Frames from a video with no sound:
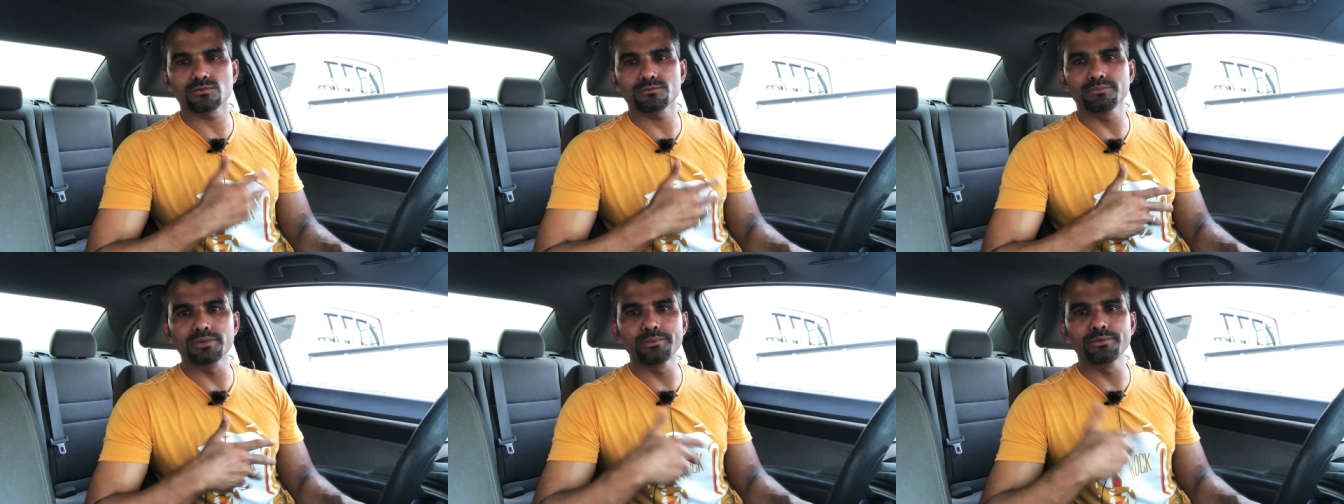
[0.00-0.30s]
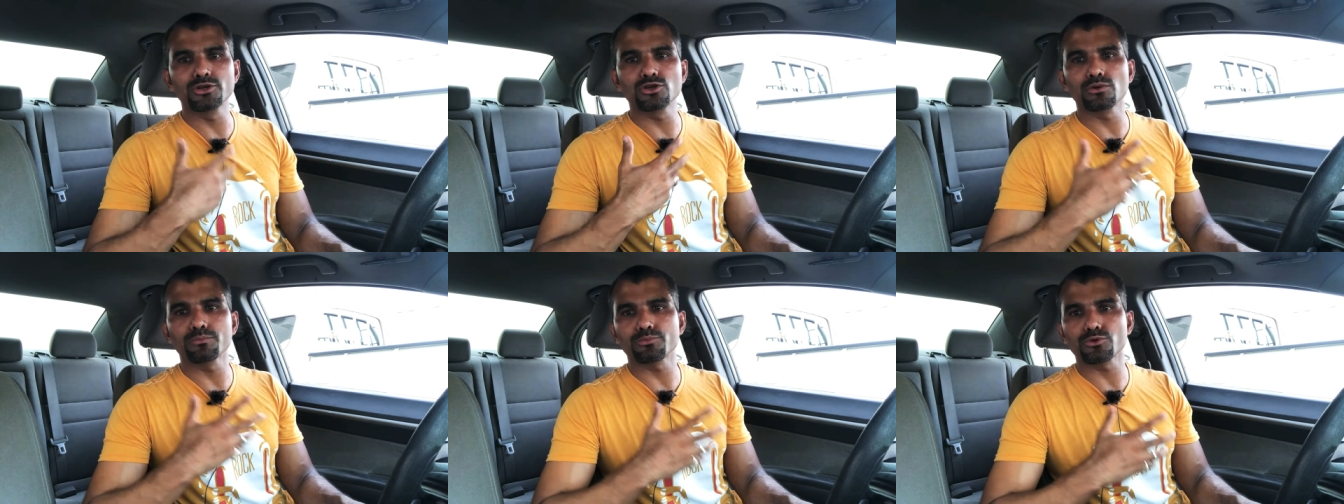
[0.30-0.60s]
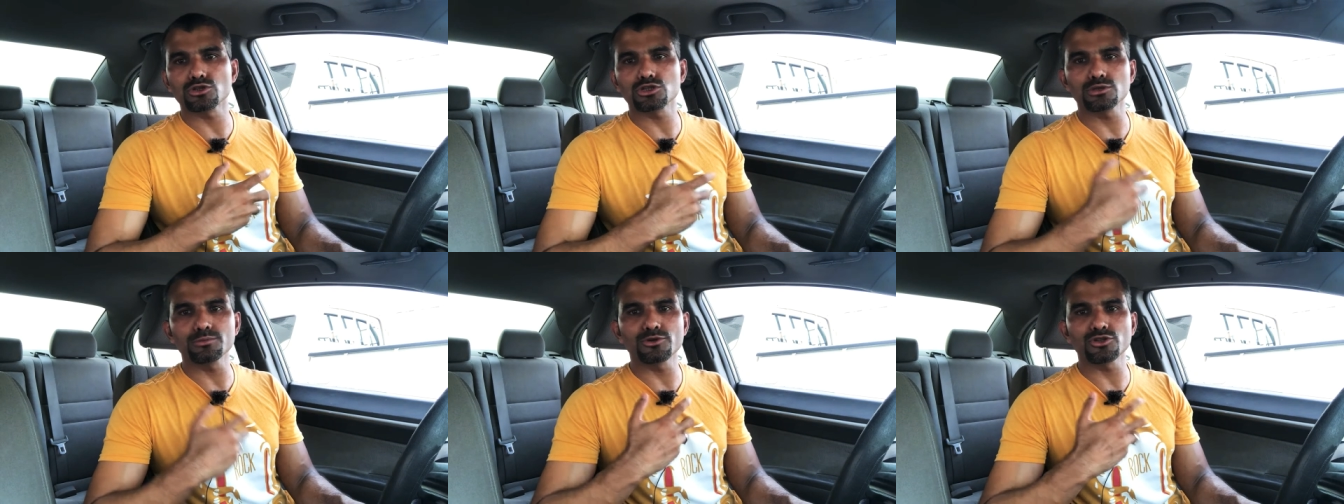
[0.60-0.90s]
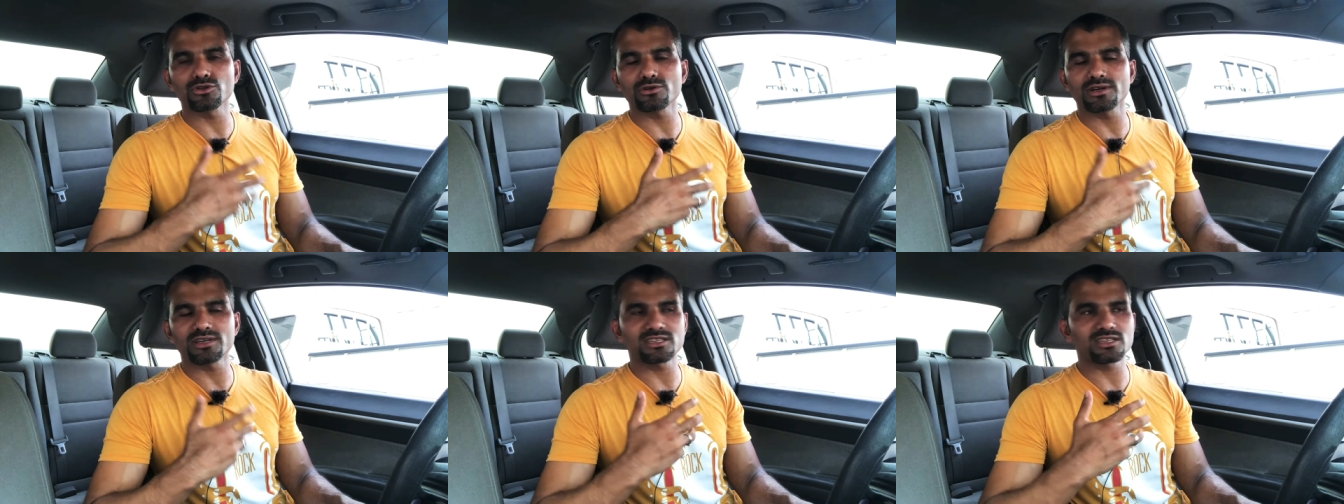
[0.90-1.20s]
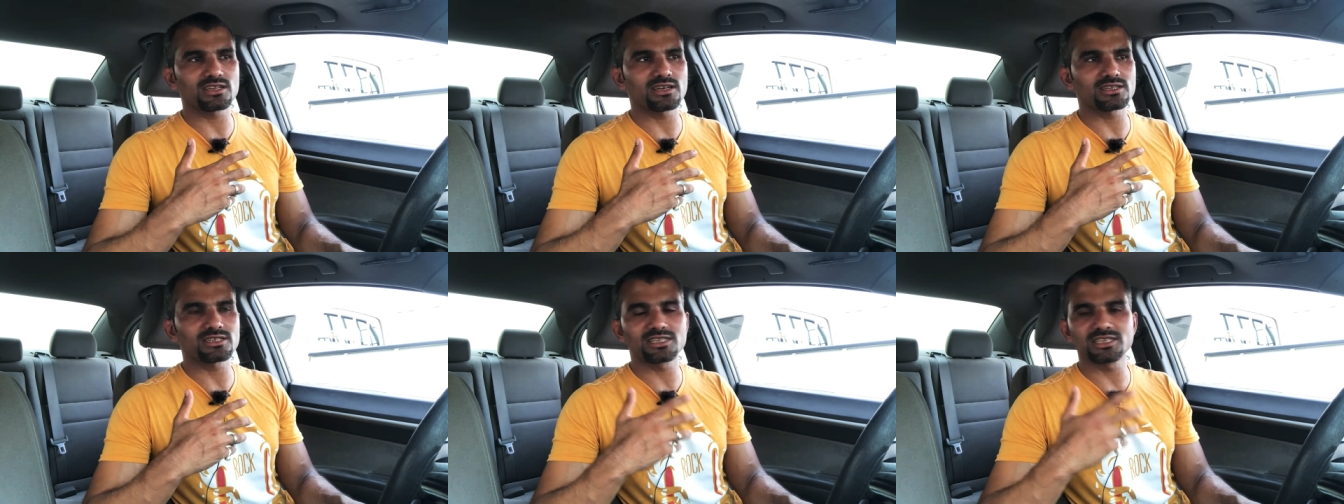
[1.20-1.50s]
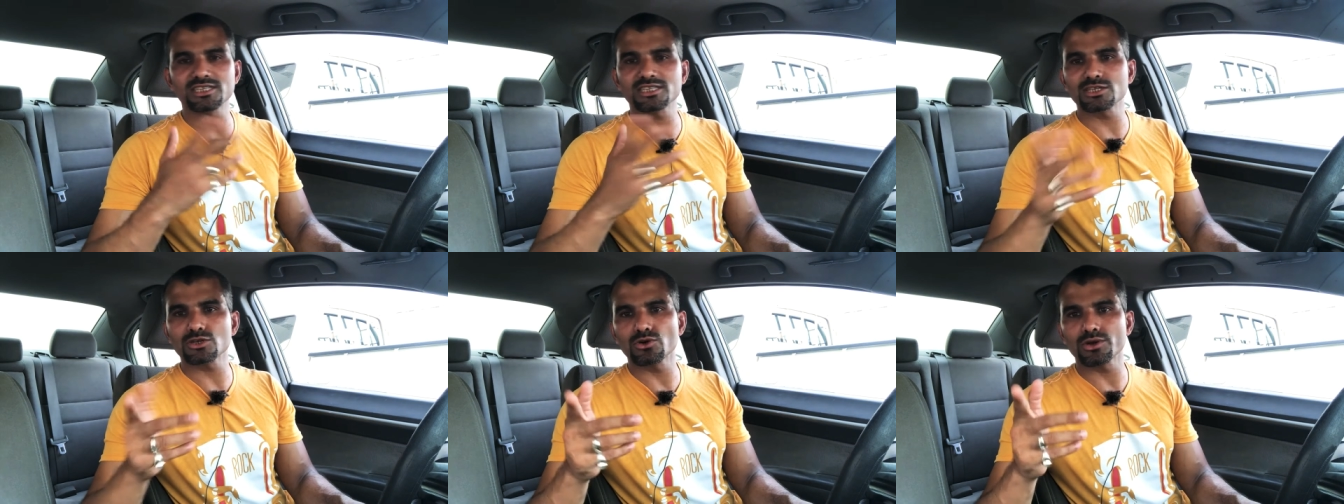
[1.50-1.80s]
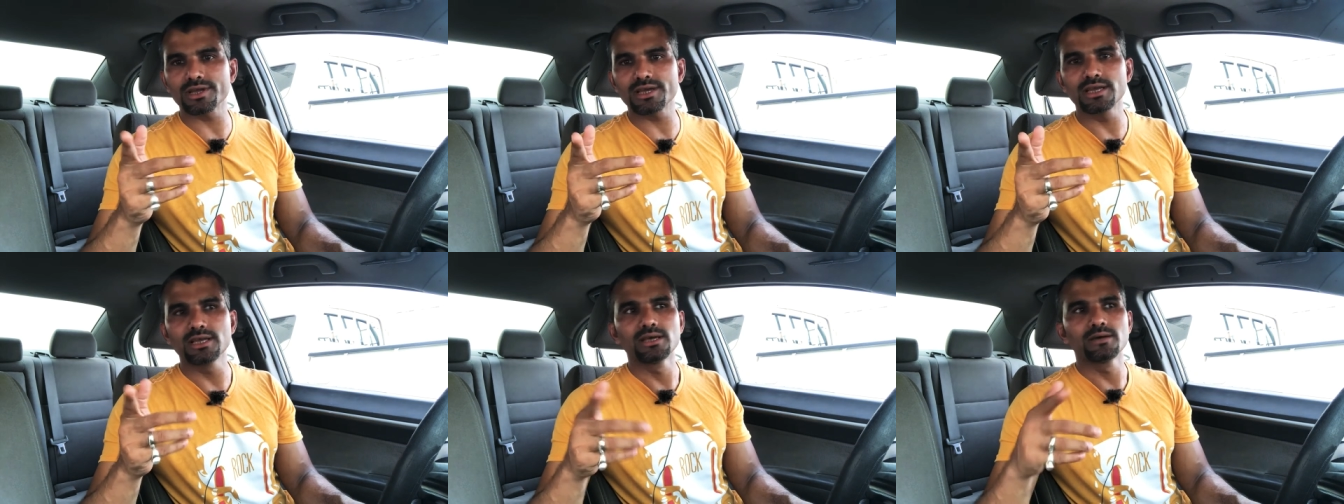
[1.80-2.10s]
বিভিন্ন প্রতিবন্ধকতার সৃষ্টি করে